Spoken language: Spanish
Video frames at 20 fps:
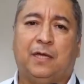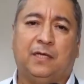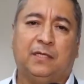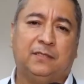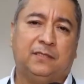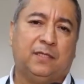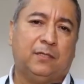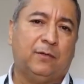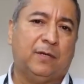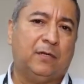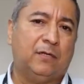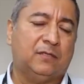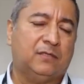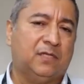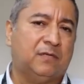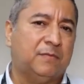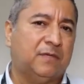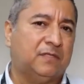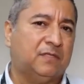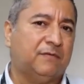a esta aduana, a
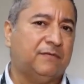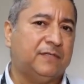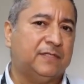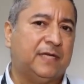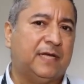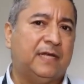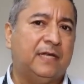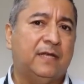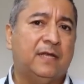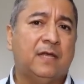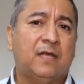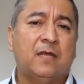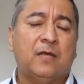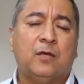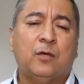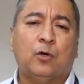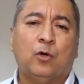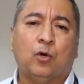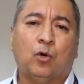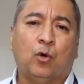esta almacén fiscal,
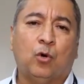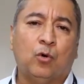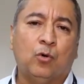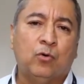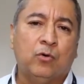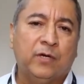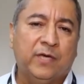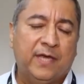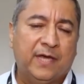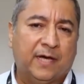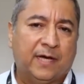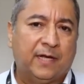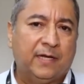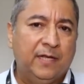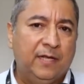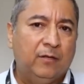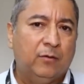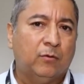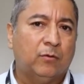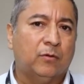con un guía
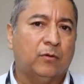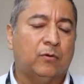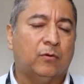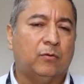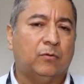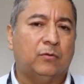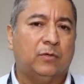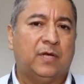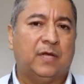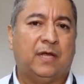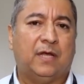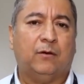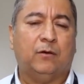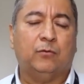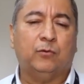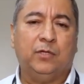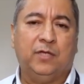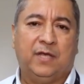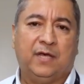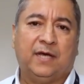canino, con una
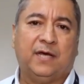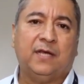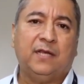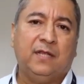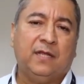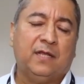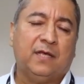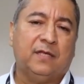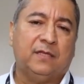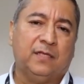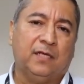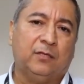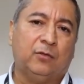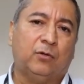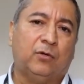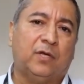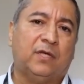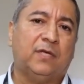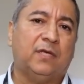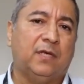unidad canina
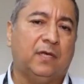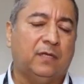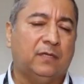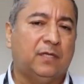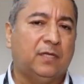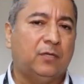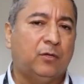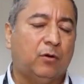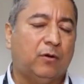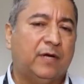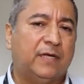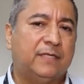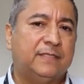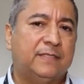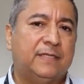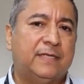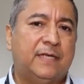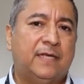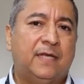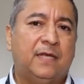detectora de,
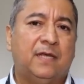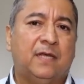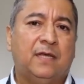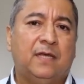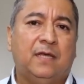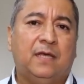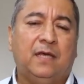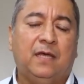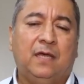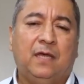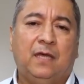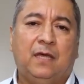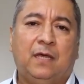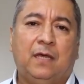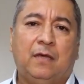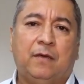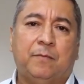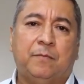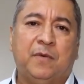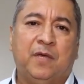drogas
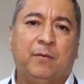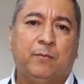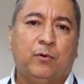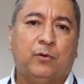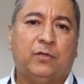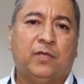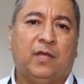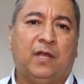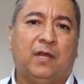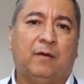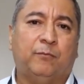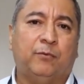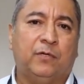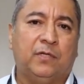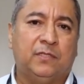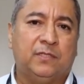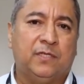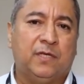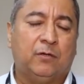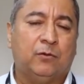y miembros de la
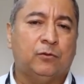Policía de